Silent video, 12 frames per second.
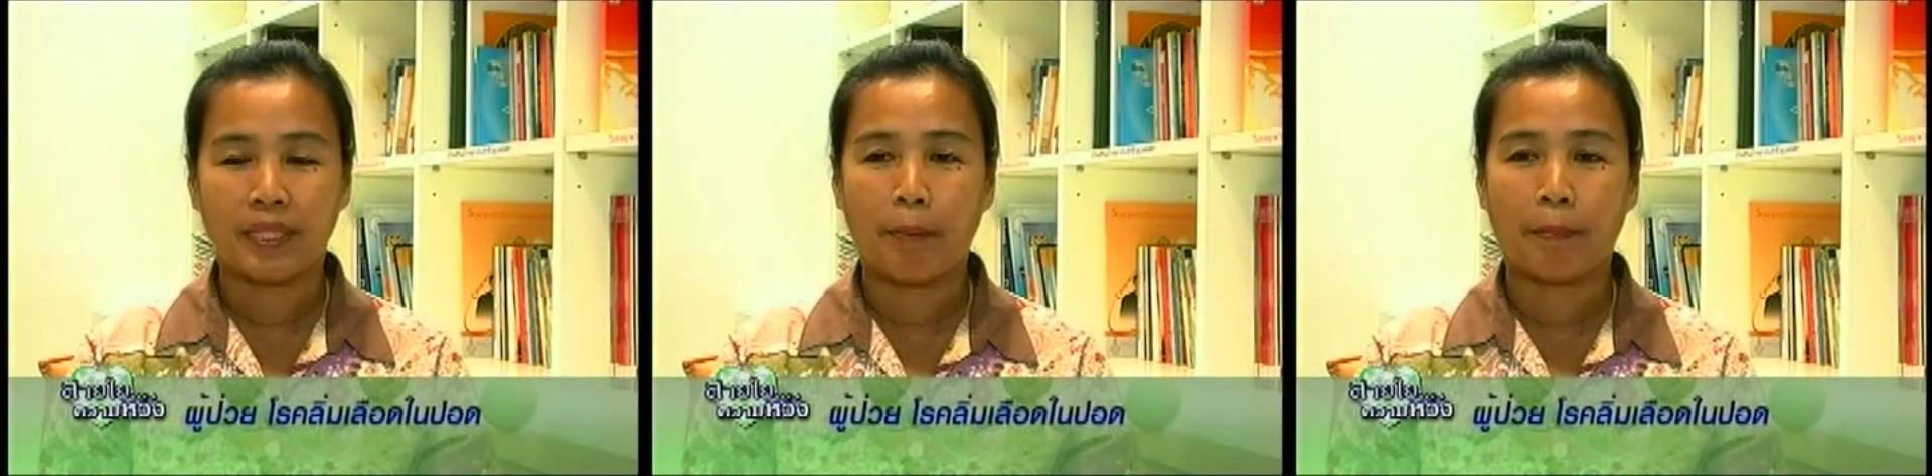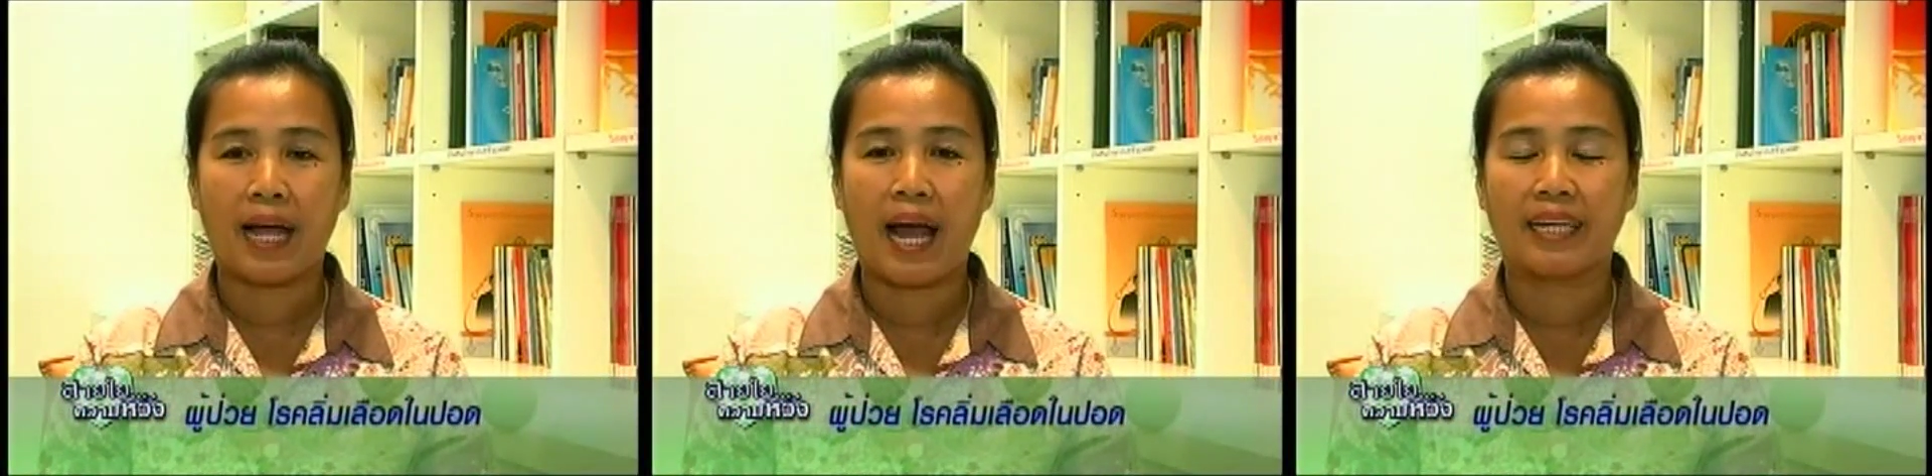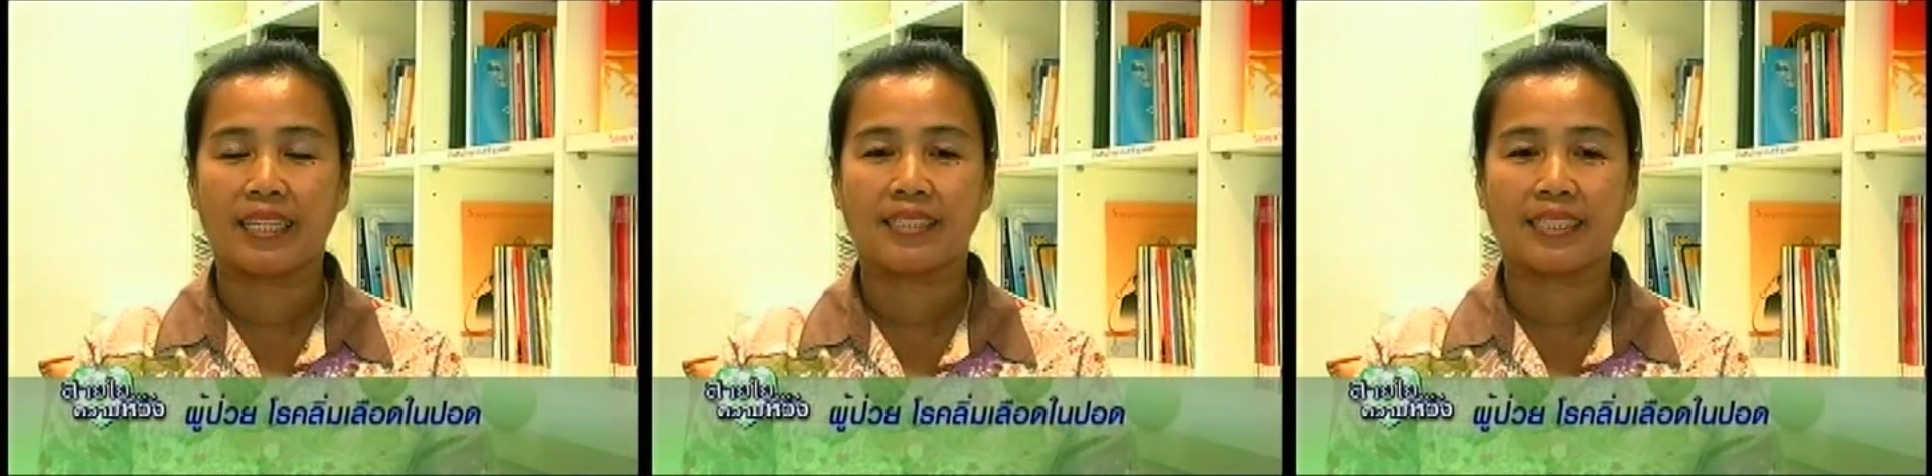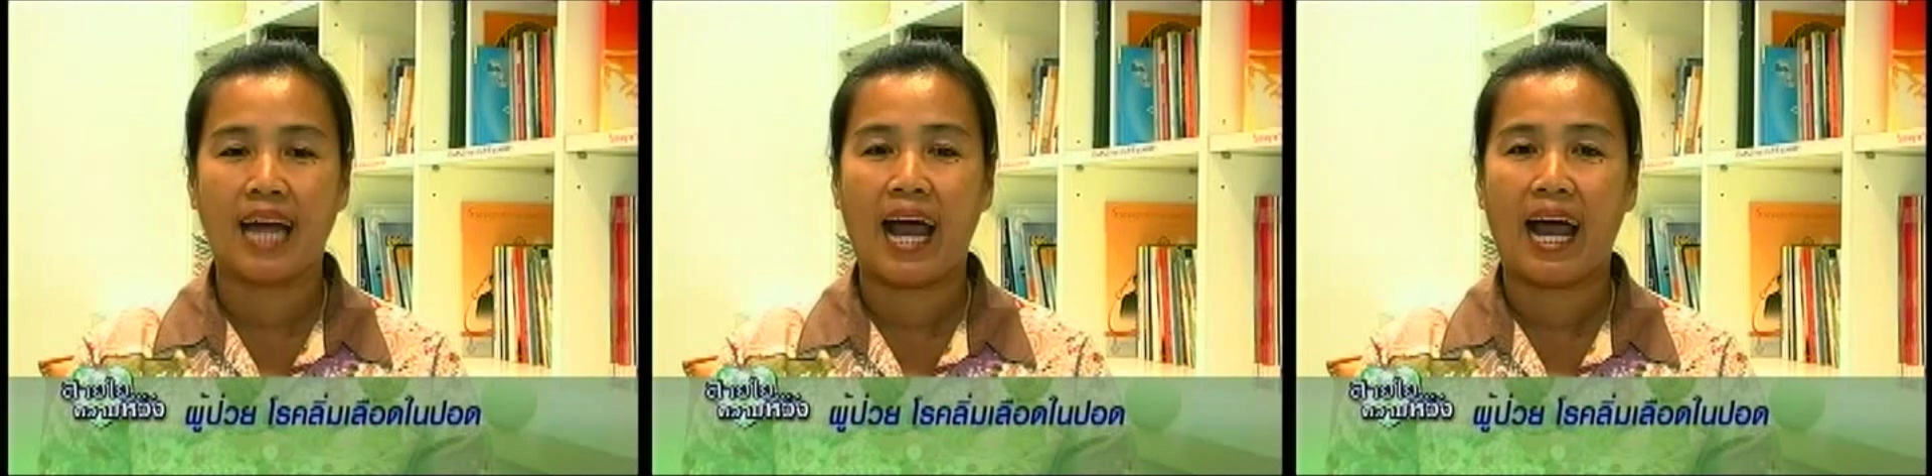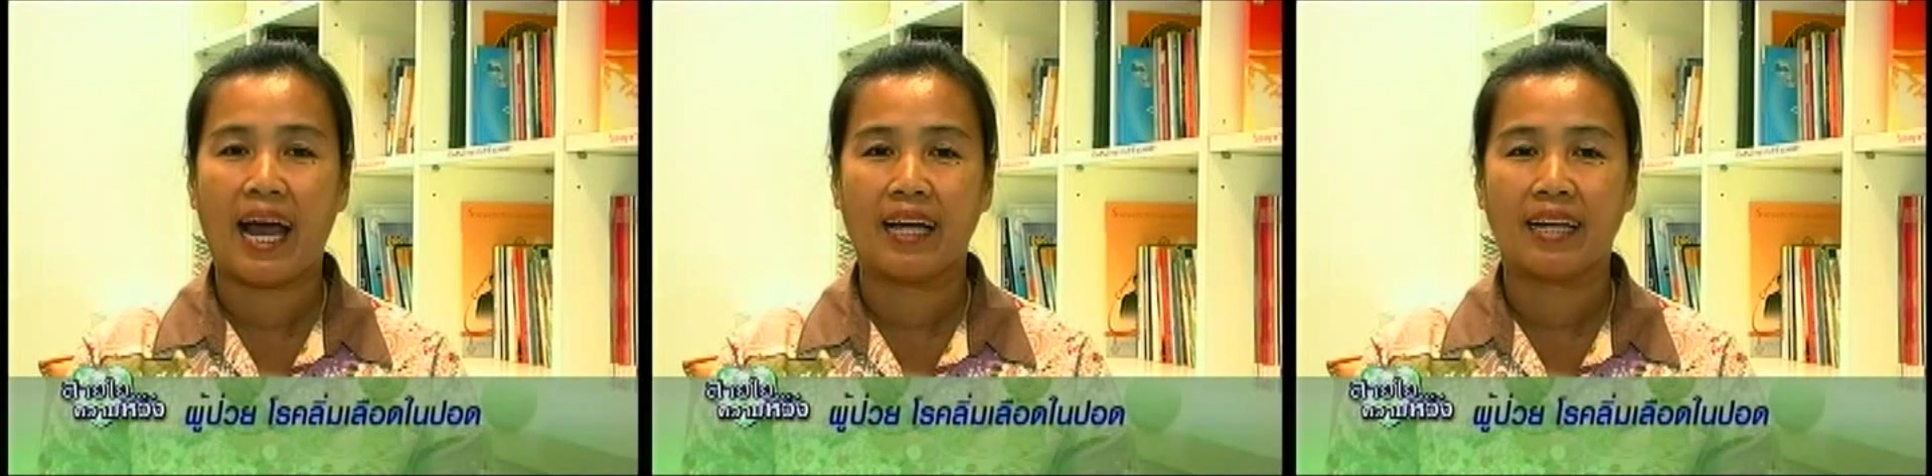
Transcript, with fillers: มาทำการรักษา